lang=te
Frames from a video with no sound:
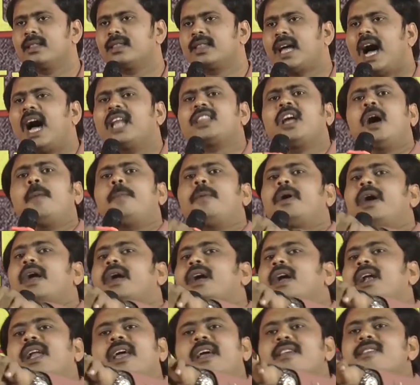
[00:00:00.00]
దాదాపుగా
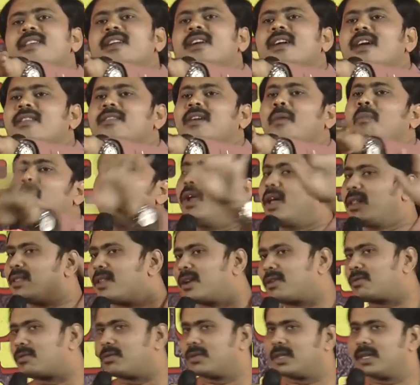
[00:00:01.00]
ఇక్కడ లేచిన నా
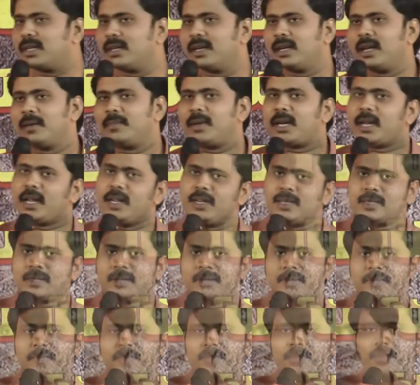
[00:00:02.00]
తమ్ముళ్ళందరికీ ఉంది ఏమే రైట్
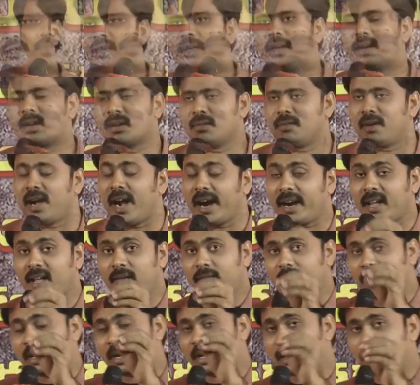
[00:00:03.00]
ఇక్కడ
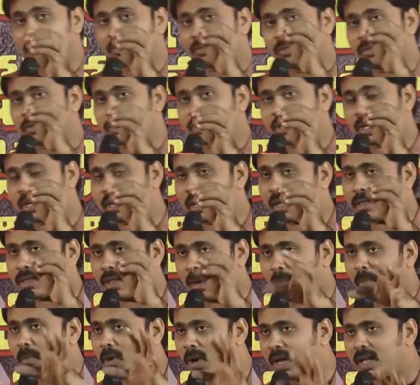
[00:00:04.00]
వాక్యం వినడానికి కూర్చున్న నా
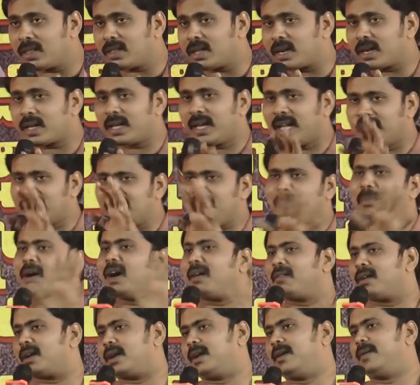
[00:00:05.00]
తమ్ముళ్ళందరికీ అదే
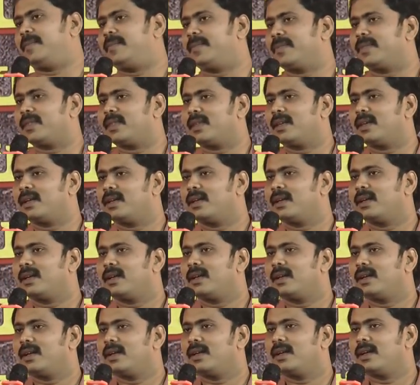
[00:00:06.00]
భావన
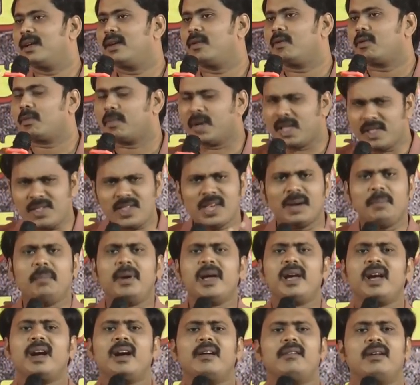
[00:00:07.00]
ఒక మంచి
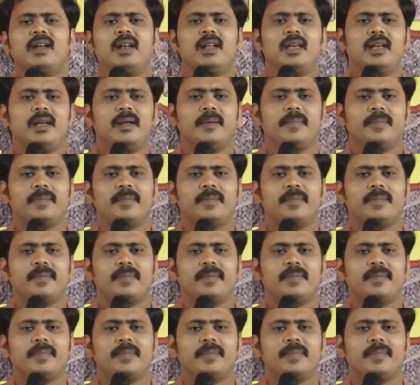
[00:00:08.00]
అమ్మాయి కావాలి